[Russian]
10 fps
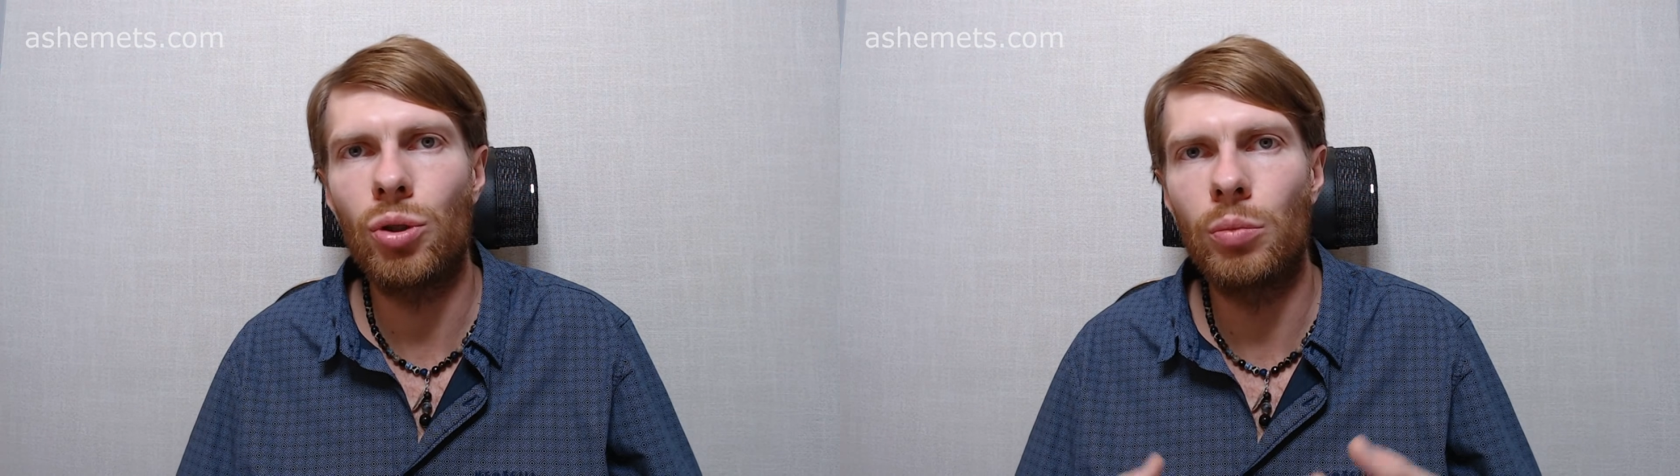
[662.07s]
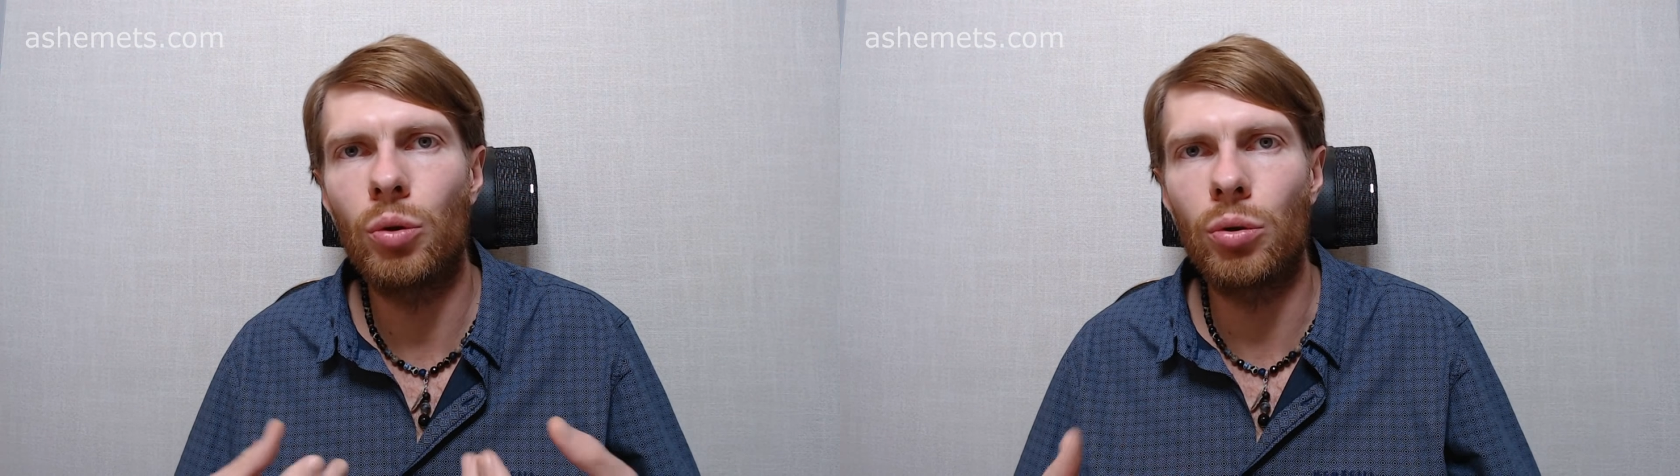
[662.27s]

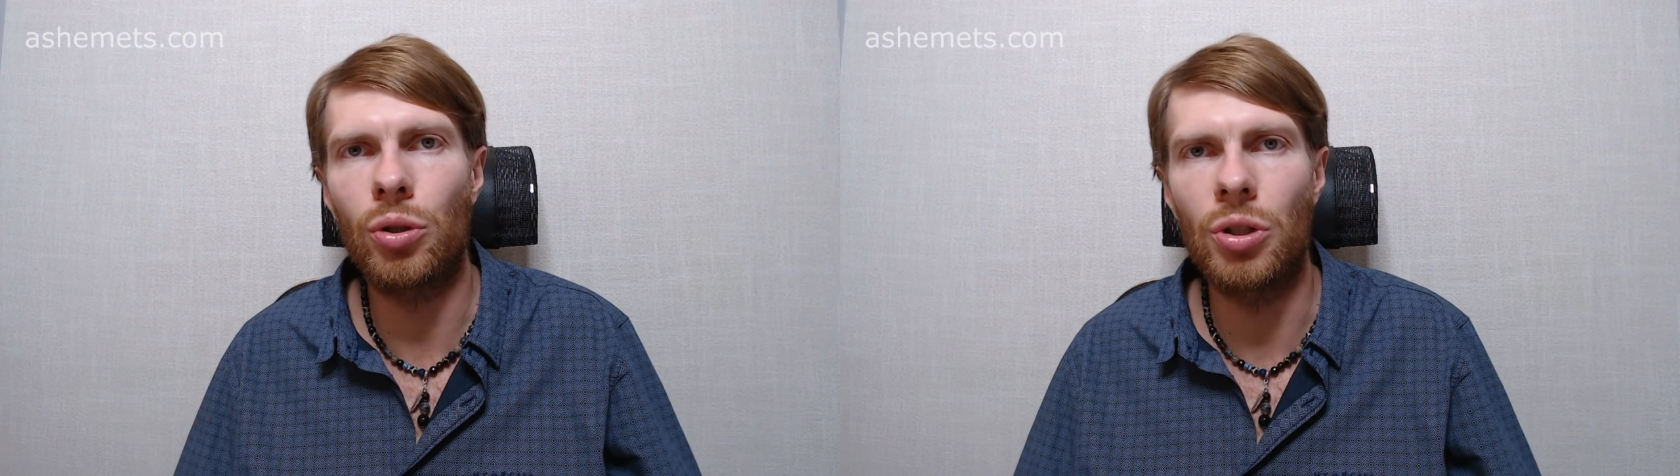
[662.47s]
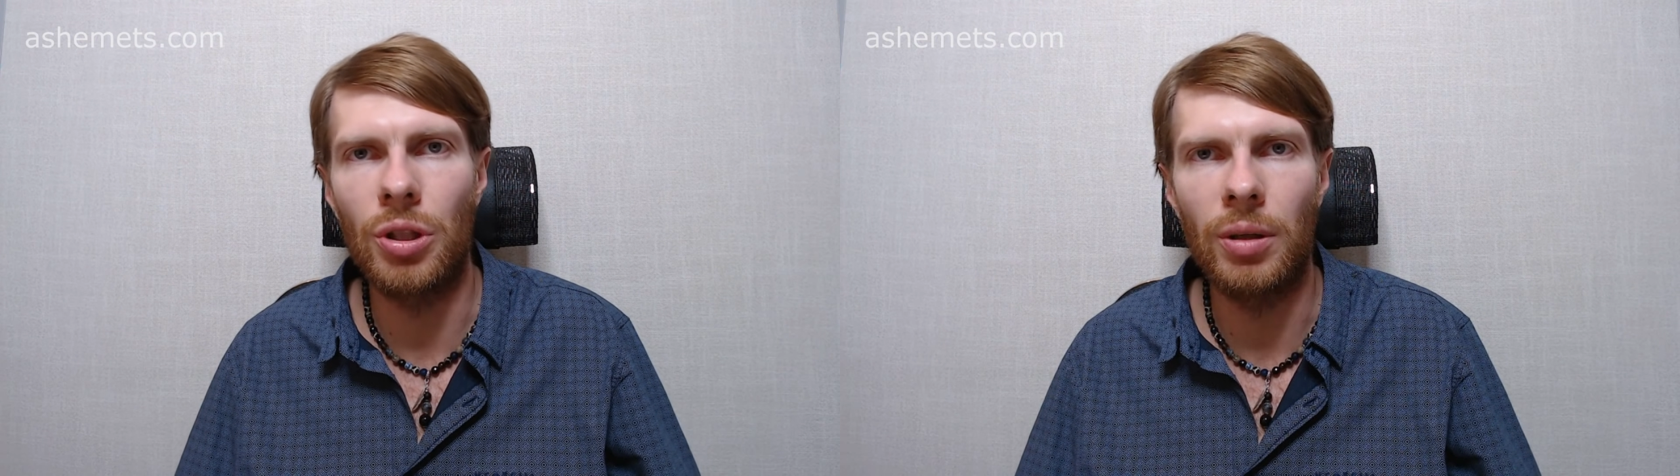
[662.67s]
чем
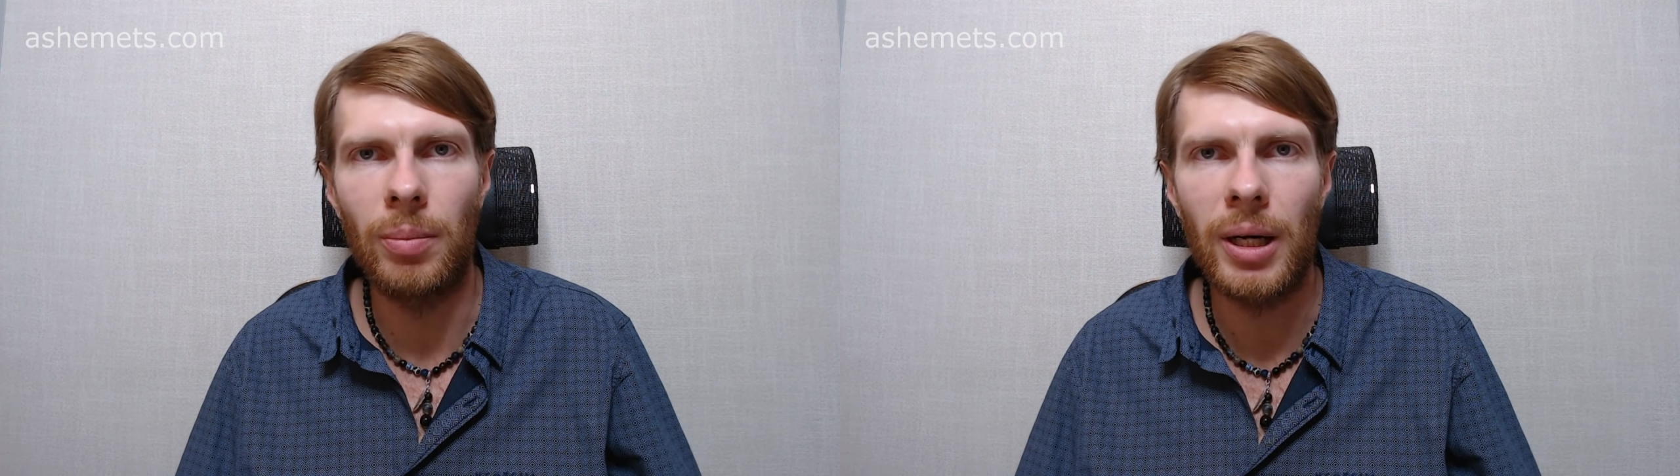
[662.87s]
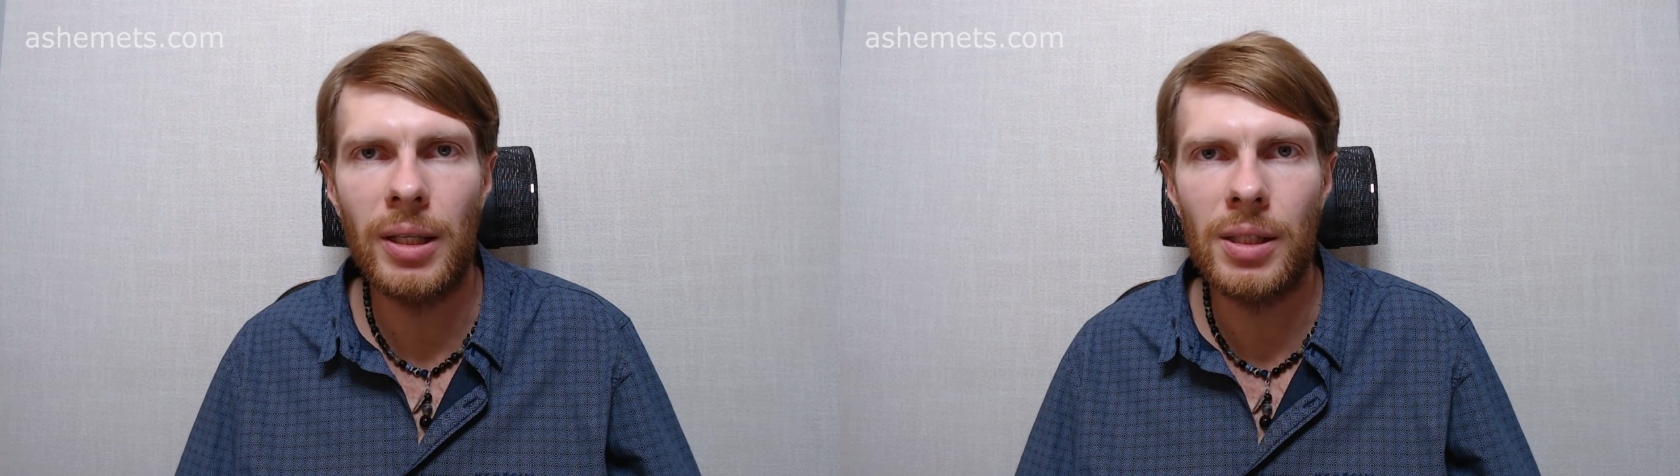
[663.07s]
хочет
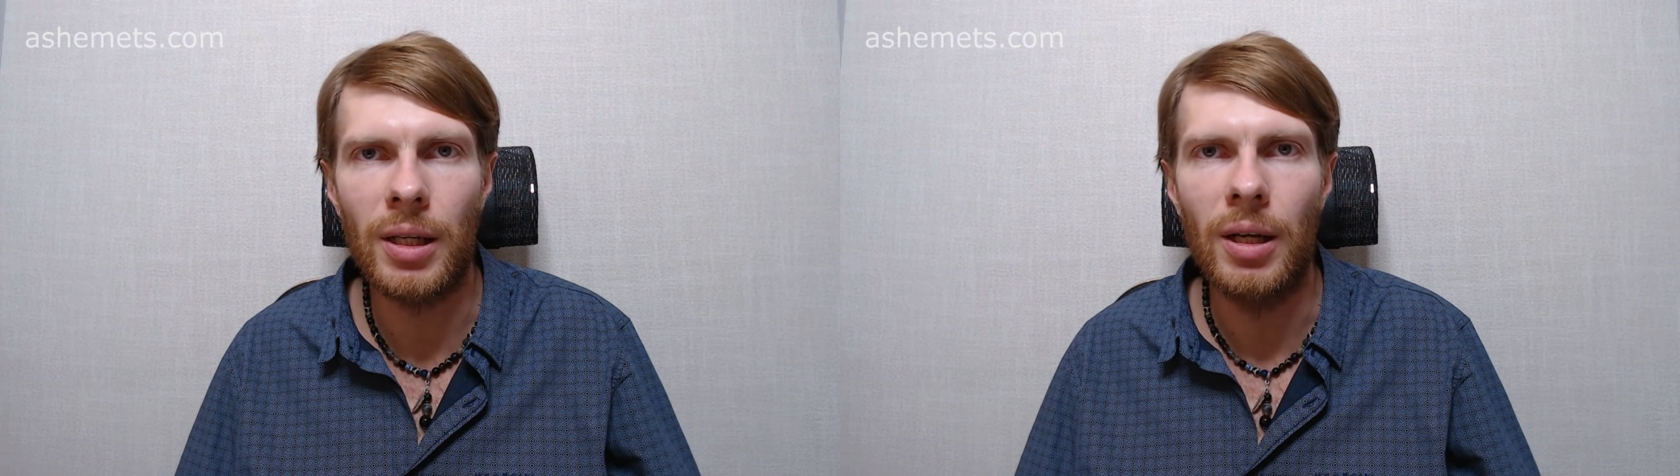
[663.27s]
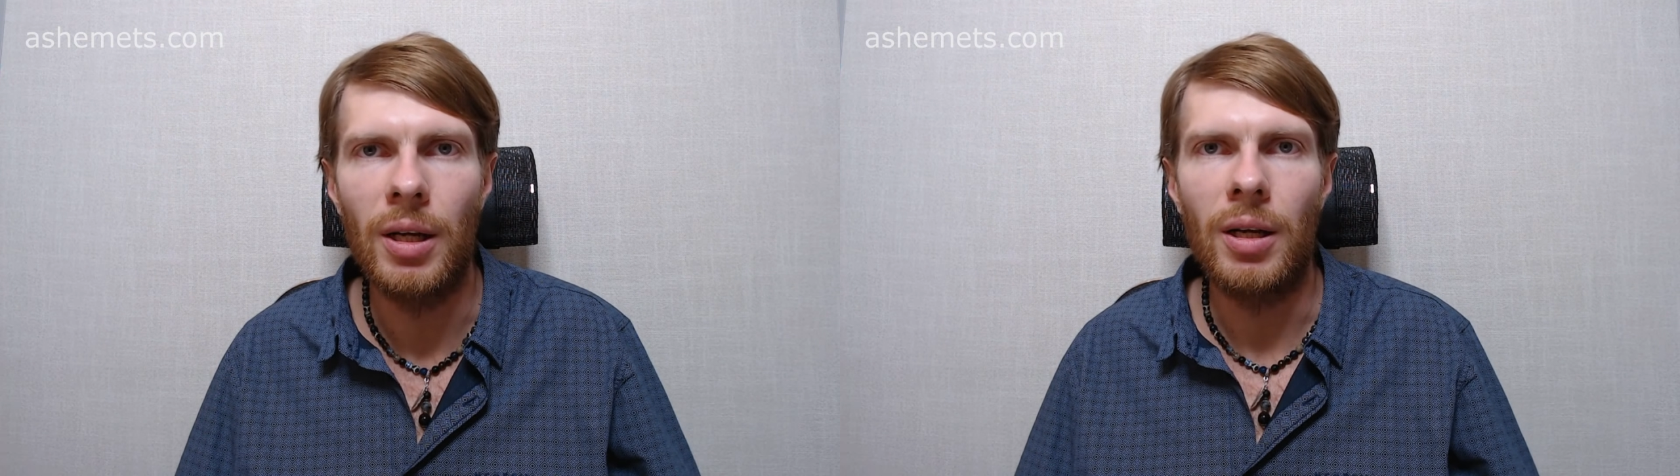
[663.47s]
заниматься,